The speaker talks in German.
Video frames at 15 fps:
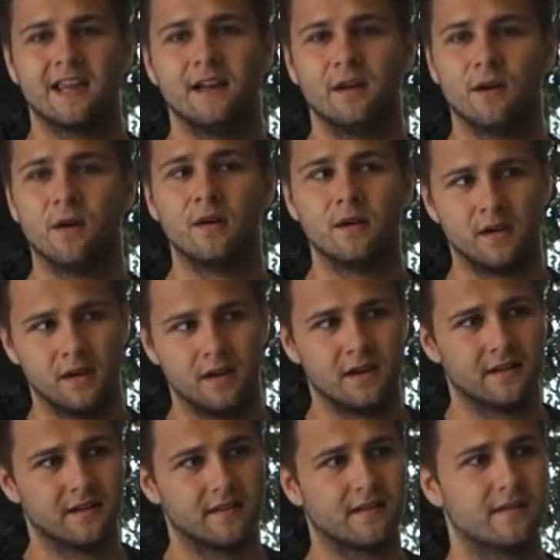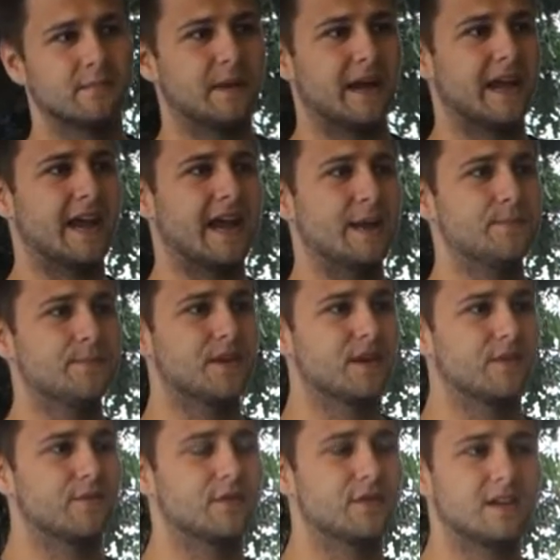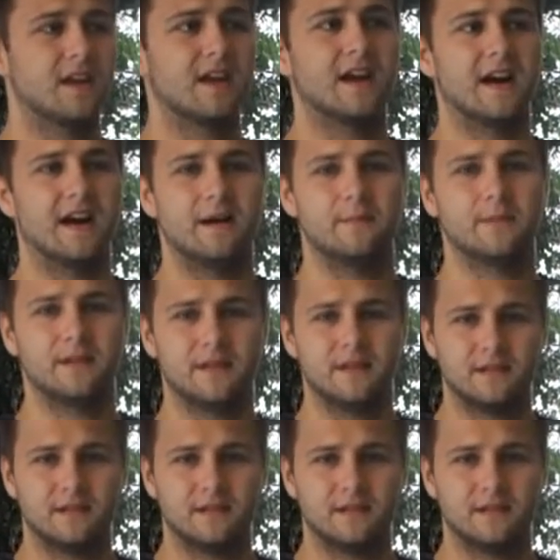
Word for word: Kilo. Das ist mein Geheimtrick für dicke Arme.